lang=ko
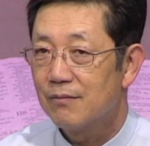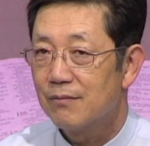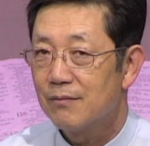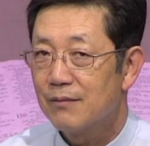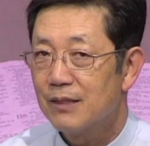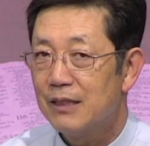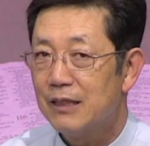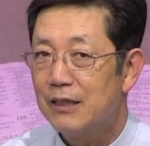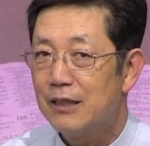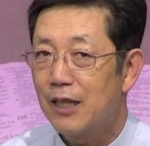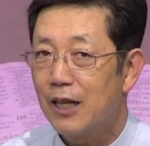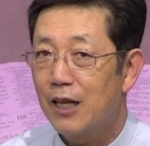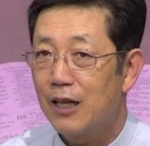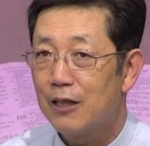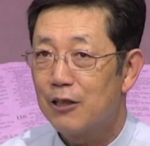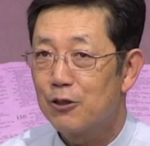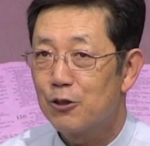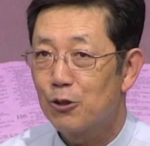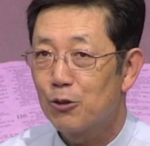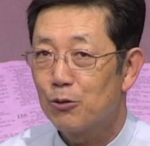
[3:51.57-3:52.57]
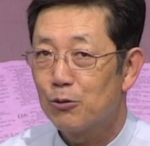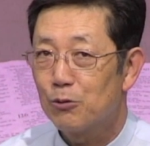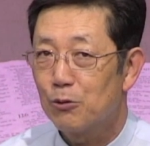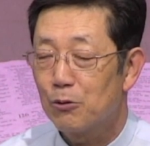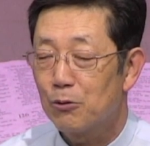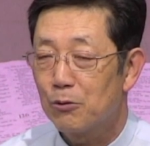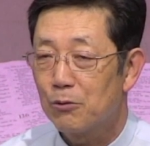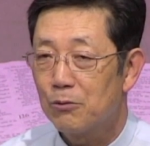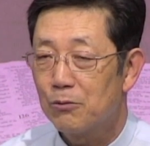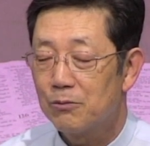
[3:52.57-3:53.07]
이상할
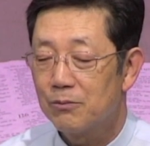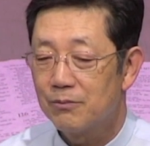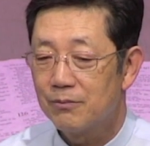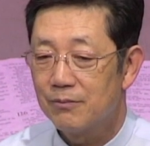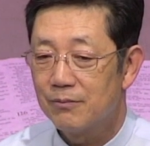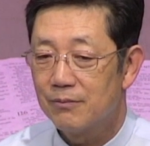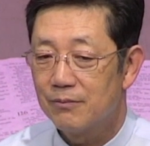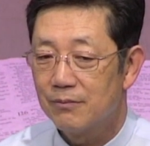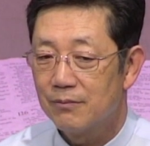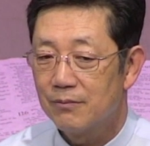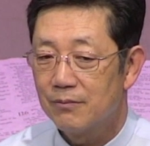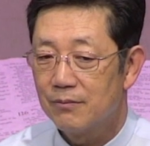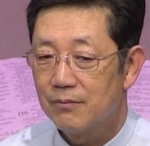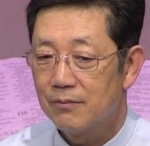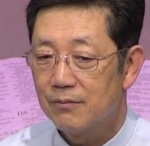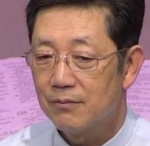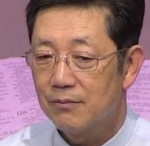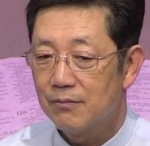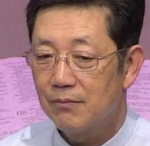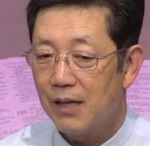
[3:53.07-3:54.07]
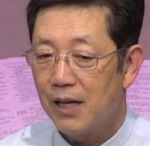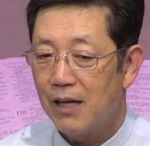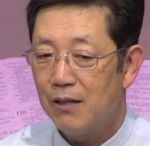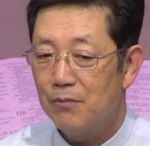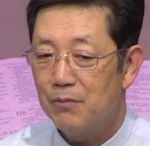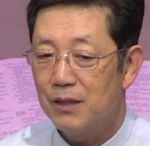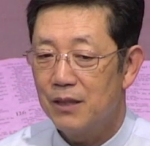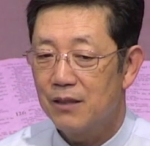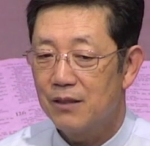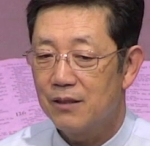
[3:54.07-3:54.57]
정도로
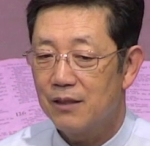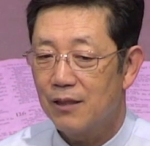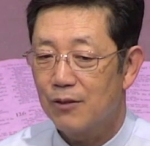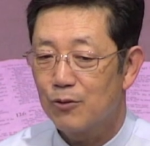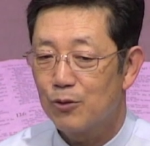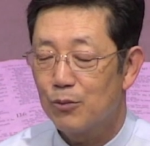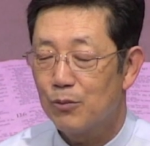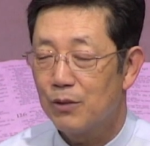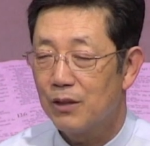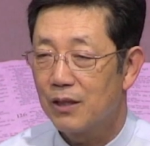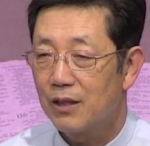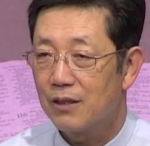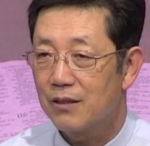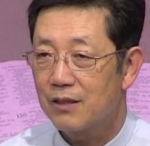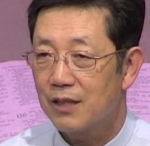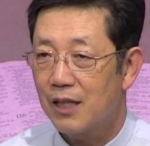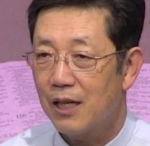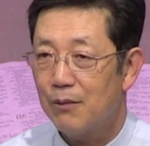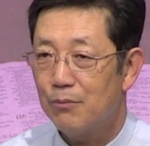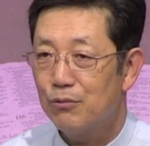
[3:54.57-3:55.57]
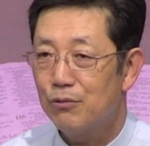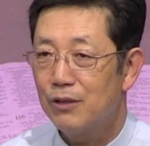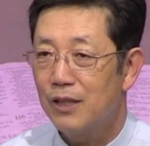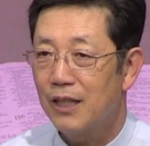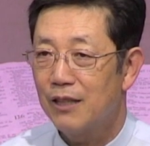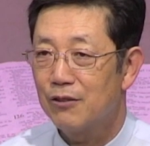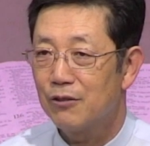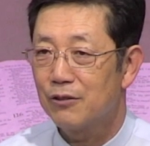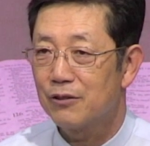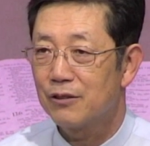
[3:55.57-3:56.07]
마음이 그냥 좀 이렇게
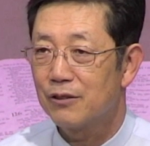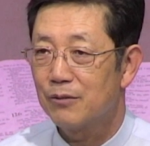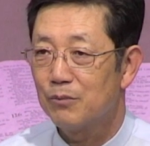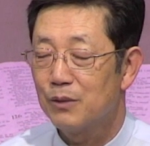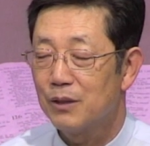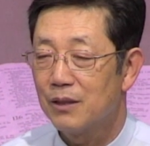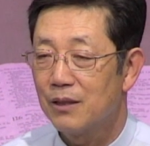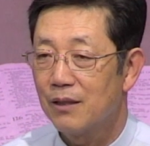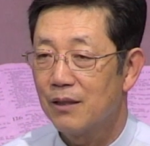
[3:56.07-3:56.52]
차분해졌습니다.